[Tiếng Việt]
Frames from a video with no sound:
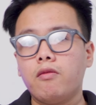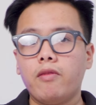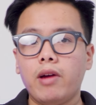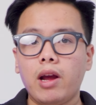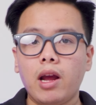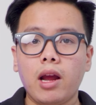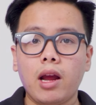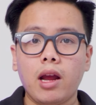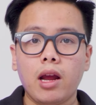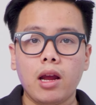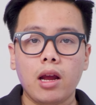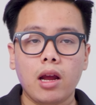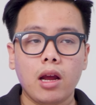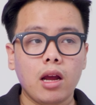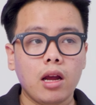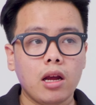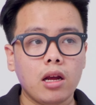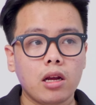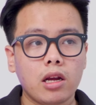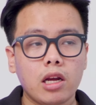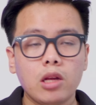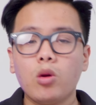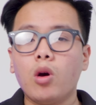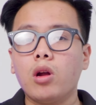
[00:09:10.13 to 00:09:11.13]
vẽ
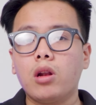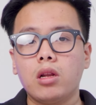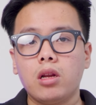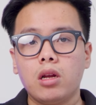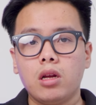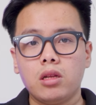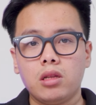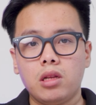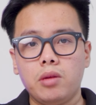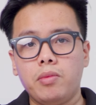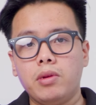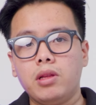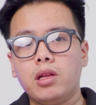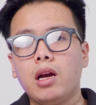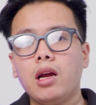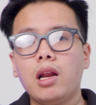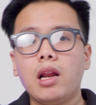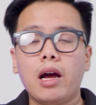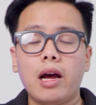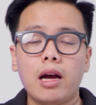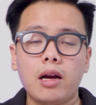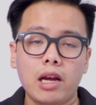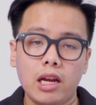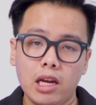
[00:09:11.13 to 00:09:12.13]
kỹ thuật thì mình
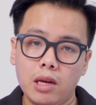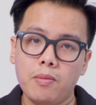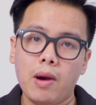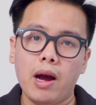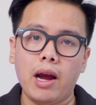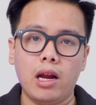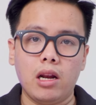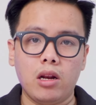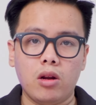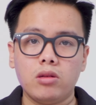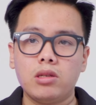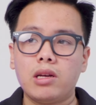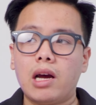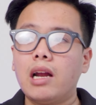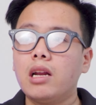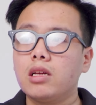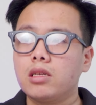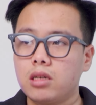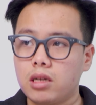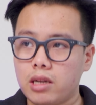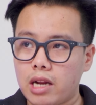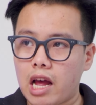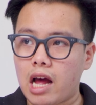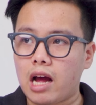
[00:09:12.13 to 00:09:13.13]
thấy là i7 nó khá
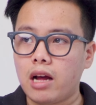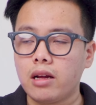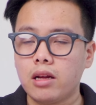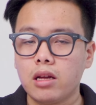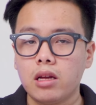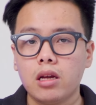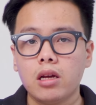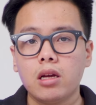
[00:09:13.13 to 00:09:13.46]
là xứng đáng